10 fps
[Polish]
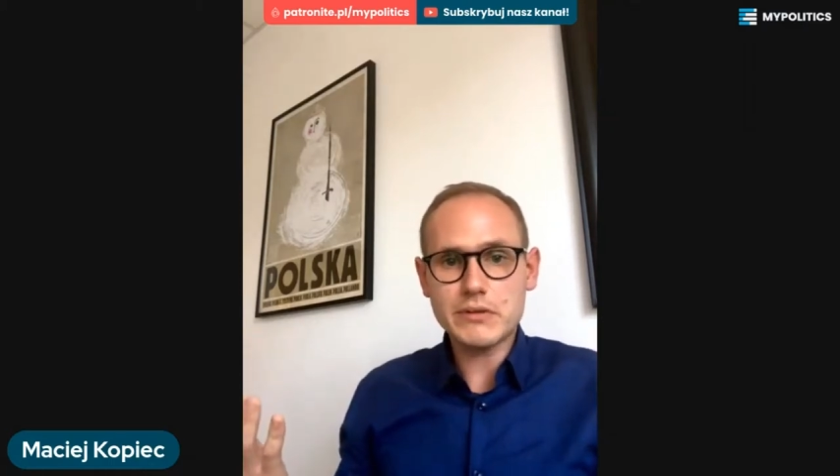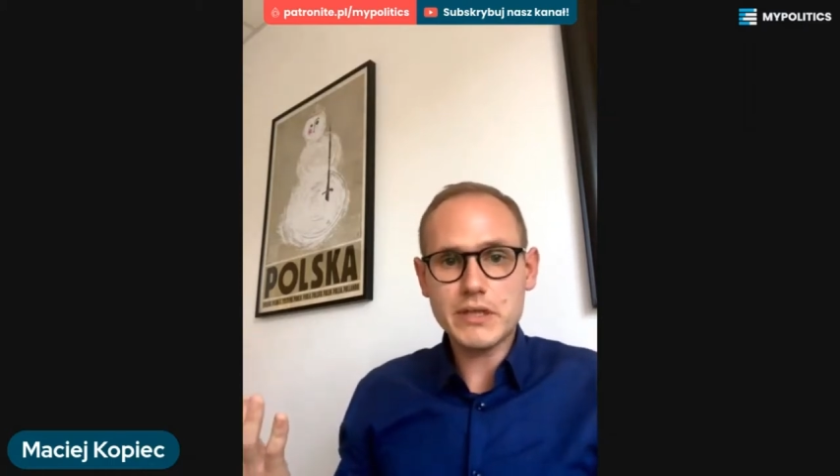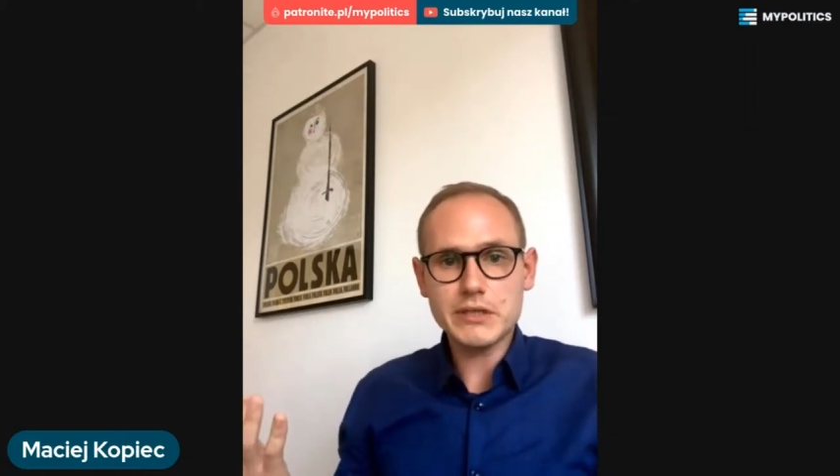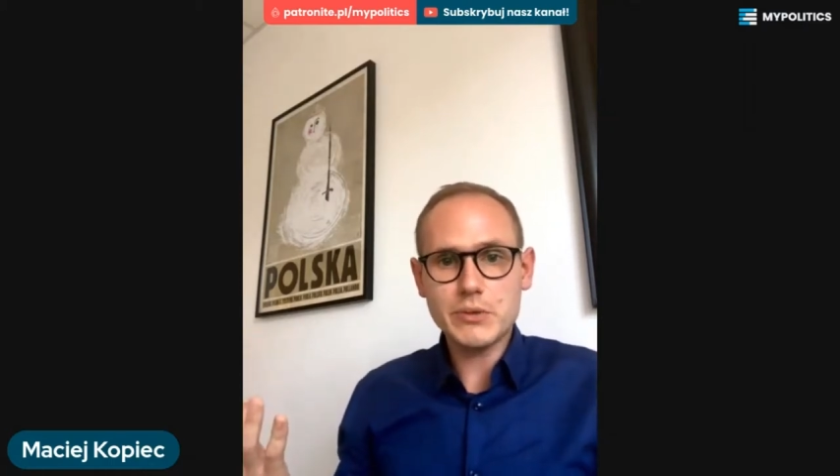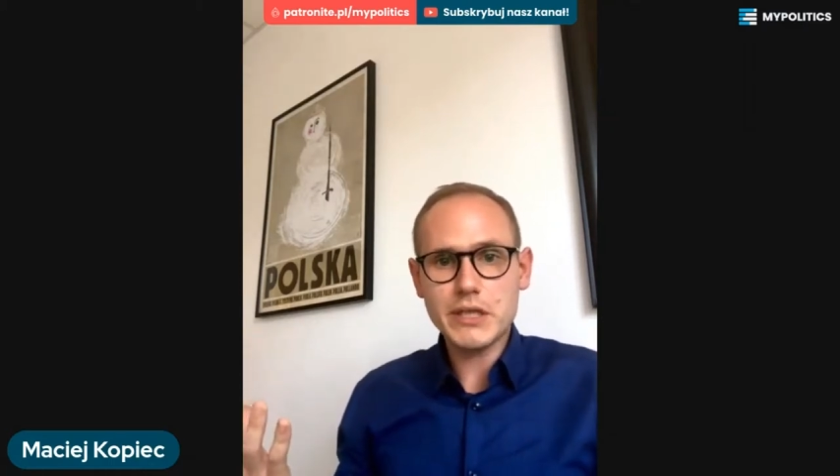
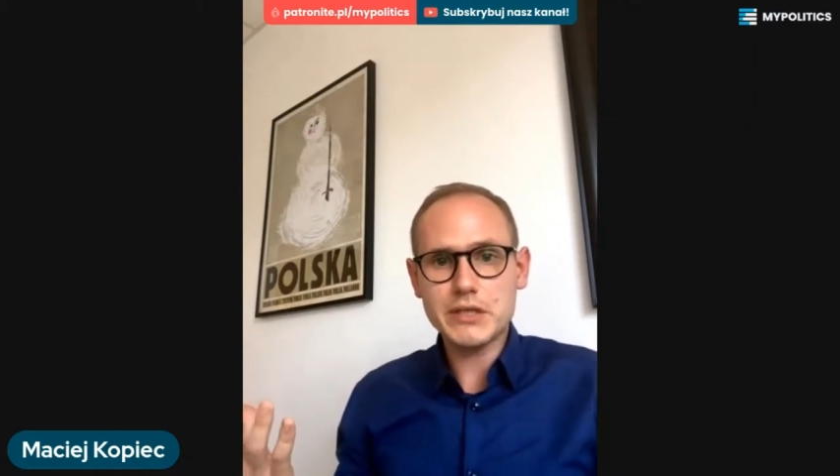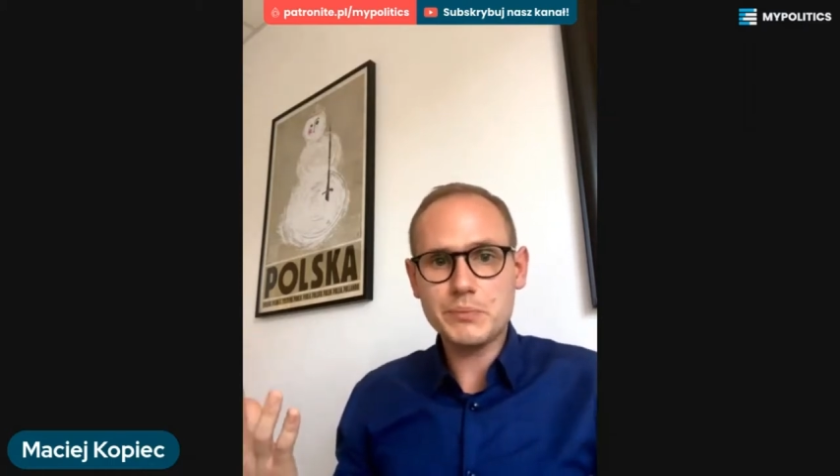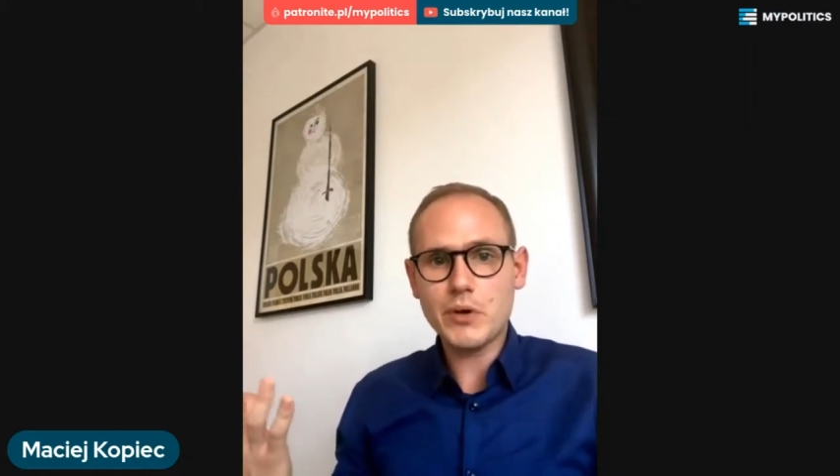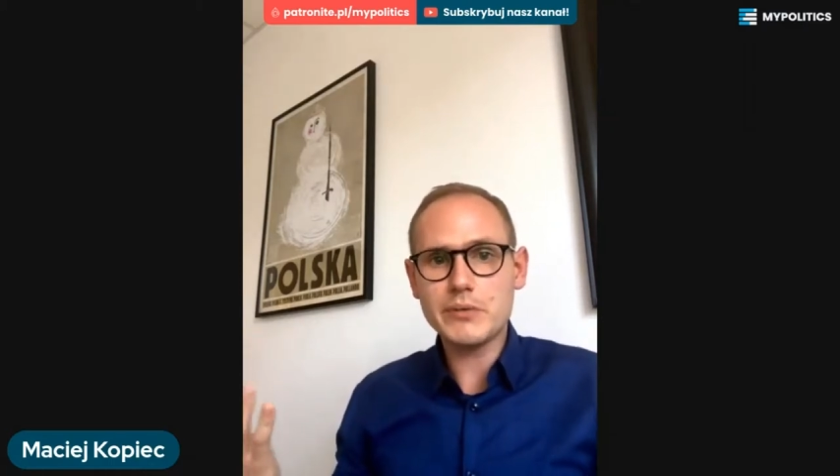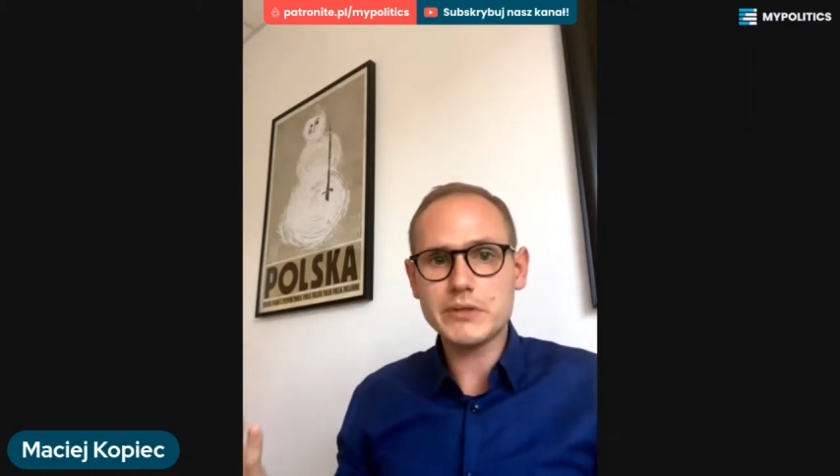realizuje jakiś
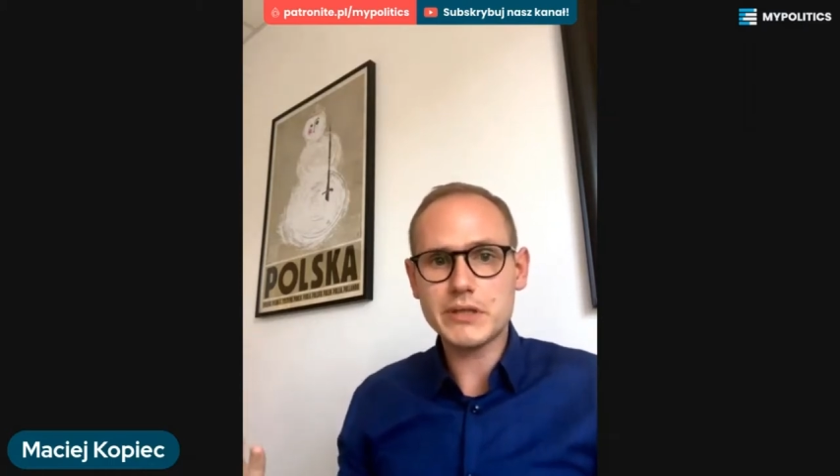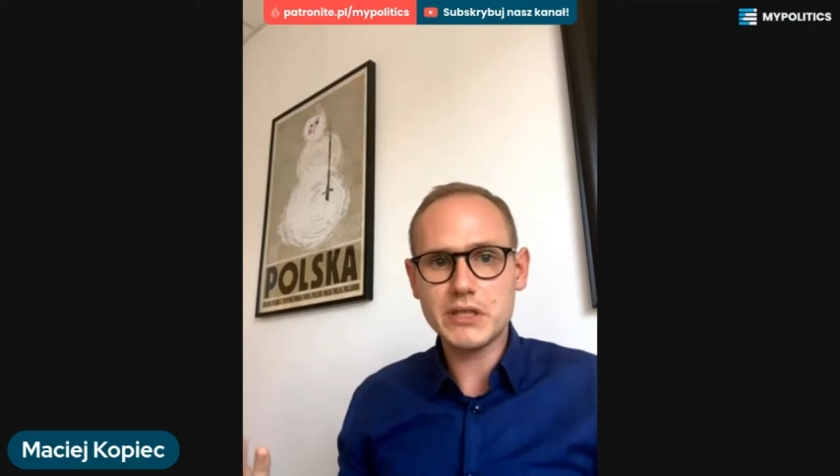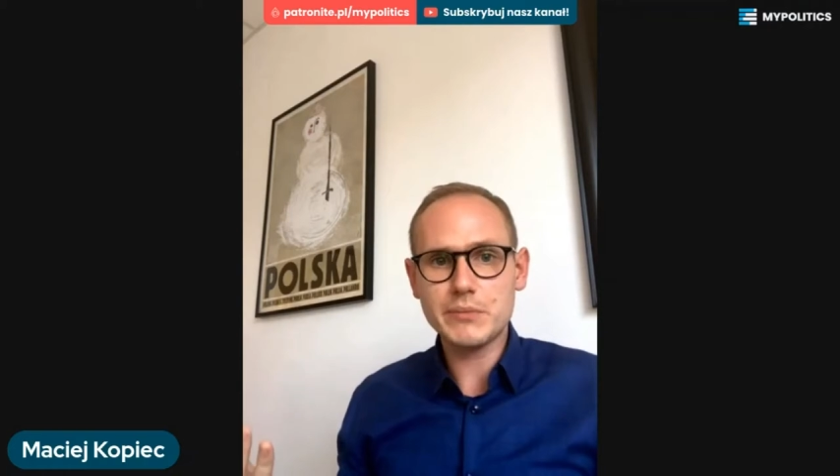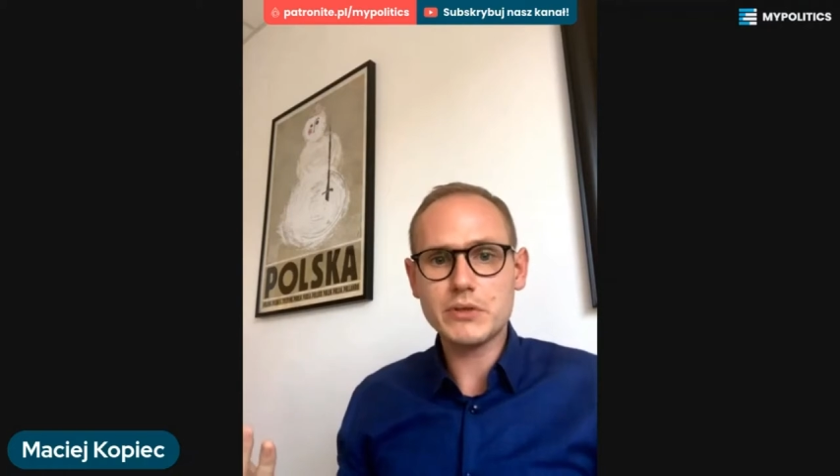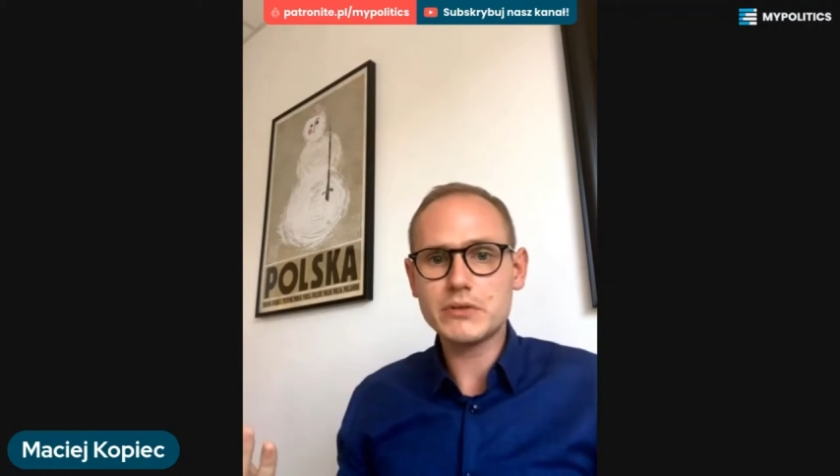pomysł na siebie,